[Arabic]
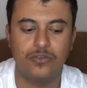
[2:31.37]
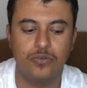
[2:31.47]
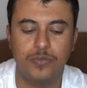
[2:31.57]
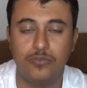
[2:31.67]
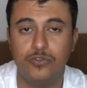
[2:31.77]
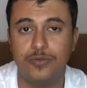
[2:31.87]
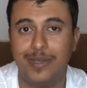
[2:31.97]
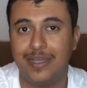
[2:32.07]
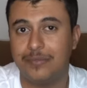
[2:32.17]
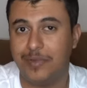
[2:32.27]
تكون موجوده
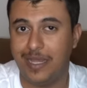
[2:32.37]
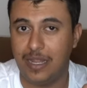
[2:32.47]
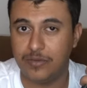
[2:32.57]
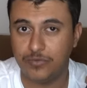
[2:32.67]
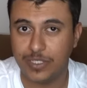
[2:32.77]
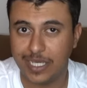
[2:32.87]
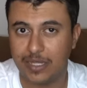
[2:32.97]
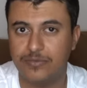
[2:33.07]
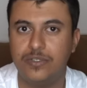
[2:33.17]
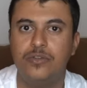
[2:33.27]
معك مع الايفون
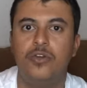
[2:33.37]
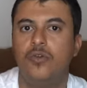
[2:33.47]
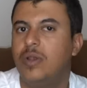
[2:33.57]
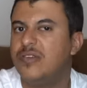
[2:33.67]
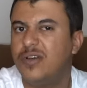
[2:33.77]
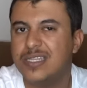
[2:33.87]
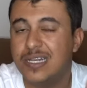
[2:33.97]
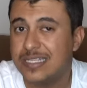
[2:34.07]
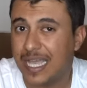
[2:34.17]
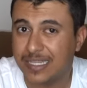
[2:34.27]
11 والايفونات
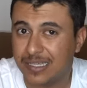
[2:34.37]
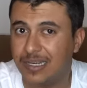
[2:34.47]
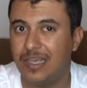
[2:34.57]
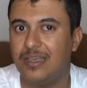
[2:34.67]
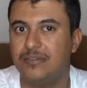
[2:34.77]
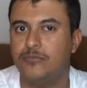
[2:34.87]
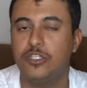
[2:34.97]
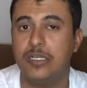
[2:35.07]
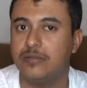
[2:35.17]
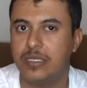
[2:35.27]
اللي تحت كلها مش
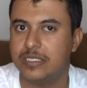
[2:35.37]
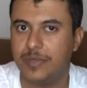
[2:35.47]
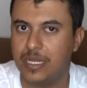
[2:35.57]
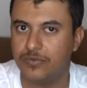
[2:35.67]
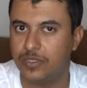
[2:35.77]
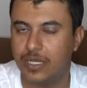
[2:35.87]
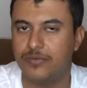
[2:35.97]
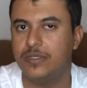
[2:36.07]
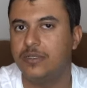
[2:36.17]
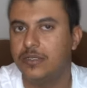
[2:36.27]
لازم على الايفون
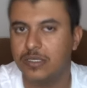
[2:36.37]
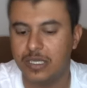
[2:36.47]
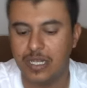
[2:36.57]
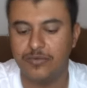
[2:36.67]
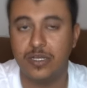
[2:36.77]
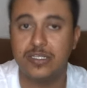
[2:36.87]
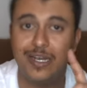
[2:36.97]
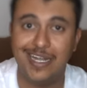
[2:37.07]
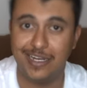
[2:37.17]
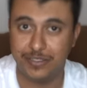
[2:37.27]
11 كل الايفونات
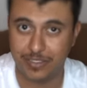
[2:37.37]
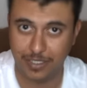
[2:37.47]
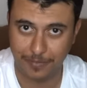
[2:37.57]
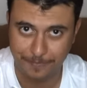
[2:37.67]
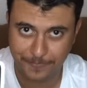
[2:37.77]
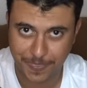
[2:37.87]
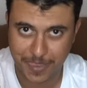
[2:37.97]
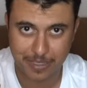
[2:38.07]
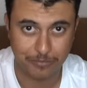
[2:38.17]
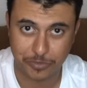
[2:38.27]
الا الاس اي
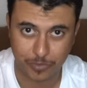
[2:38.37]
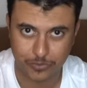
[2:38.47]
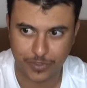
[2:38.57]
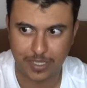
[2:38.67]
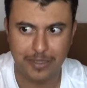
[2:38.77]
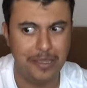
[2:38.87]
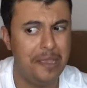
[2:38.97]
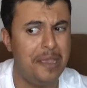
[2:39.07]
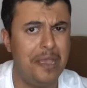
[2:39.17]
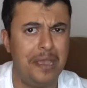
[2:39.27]
مش موجوده
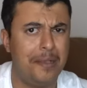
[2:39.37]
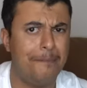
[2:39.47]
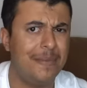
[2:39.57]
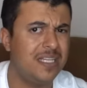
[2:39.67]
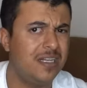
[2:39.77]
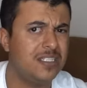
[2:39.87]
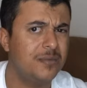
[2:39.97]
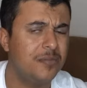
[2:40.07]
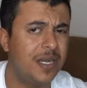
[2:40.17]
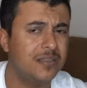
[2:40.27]
ما ادري ليش
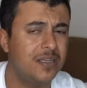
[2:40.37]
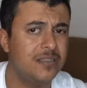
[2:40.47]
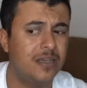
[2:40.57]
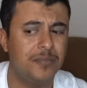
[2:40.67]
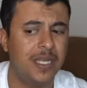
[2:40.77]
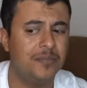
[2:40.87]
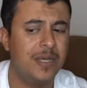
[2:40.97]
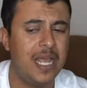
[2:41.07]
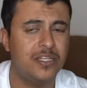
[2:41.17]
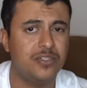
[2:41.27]
ابل ما حطتها يعني
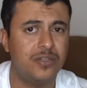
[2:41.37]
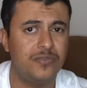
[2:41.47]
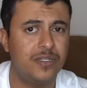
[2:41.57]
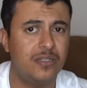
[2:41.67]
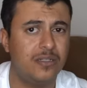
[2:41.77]
ما لها شغل في